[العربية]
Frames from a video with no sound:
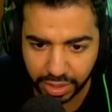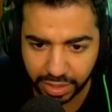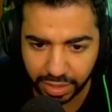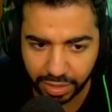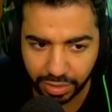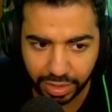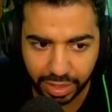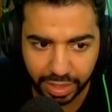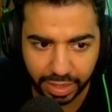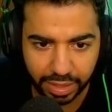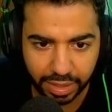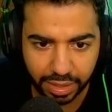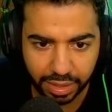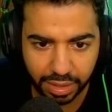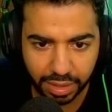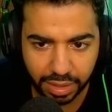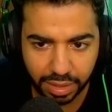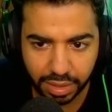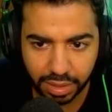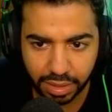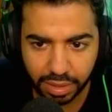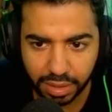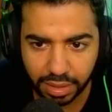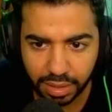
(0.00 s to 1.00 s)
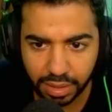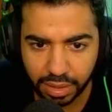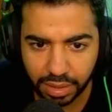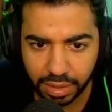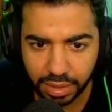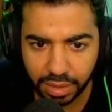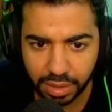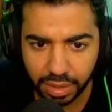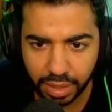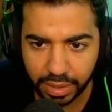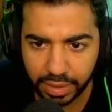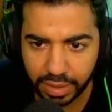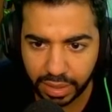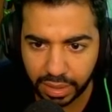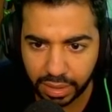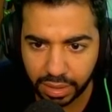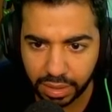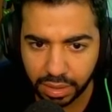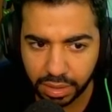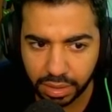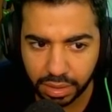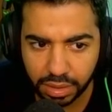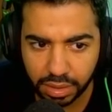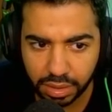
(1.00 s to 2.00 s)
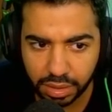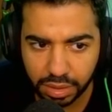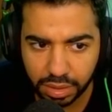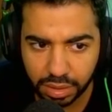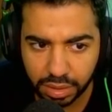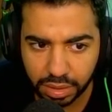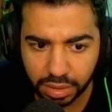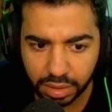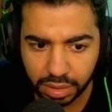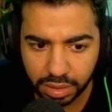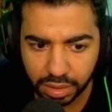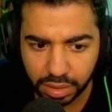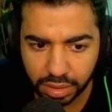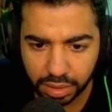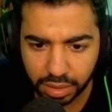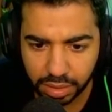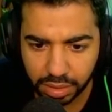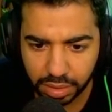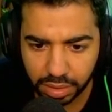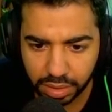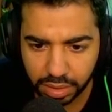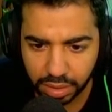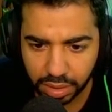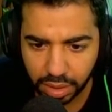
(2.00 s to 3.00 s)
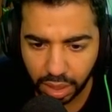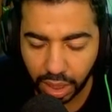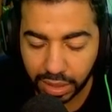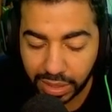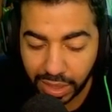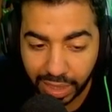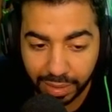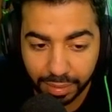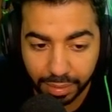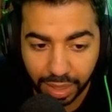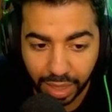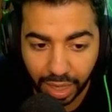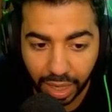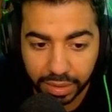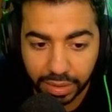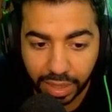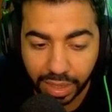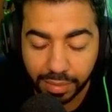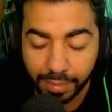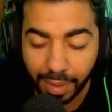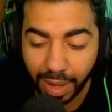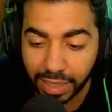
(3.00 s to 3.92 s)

ده ولا ايه؟ ايه ده؟ اه ده اللي ده اللي معاه